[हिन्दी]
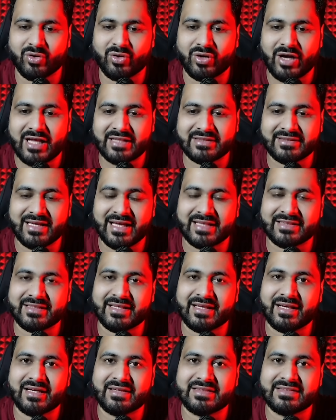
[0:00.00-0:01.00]
वो रात
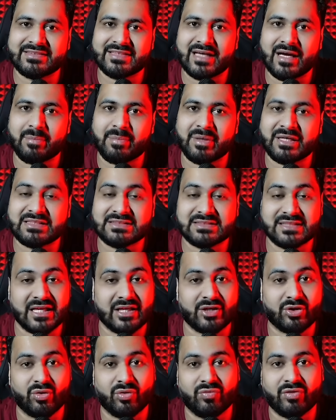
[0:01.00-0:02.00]
कहते हैं ना कि जहाँ पर
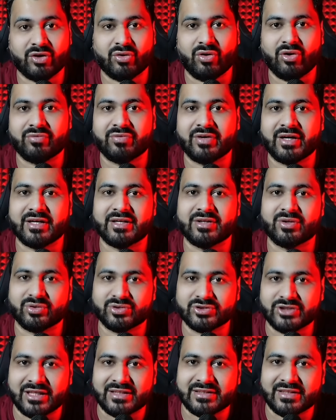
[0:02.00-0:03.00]
इंसान ओवर कॉन्फिडेंट
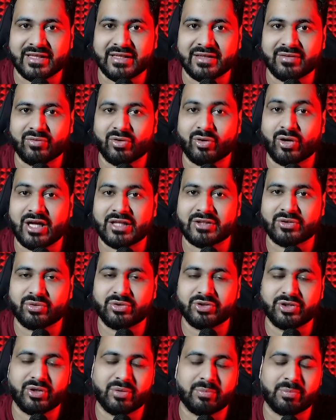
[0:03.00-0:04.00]
हो जाता है वो रात
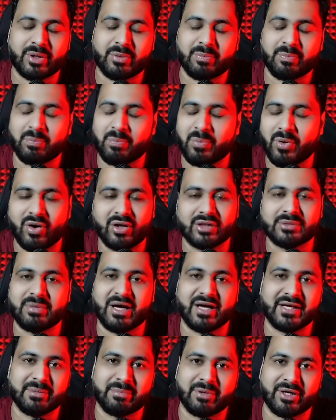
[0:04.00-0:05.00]
उनके ऊपर बहुत
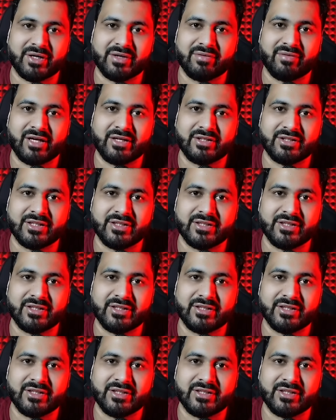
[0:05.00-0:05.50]
भारी पड़ने वाली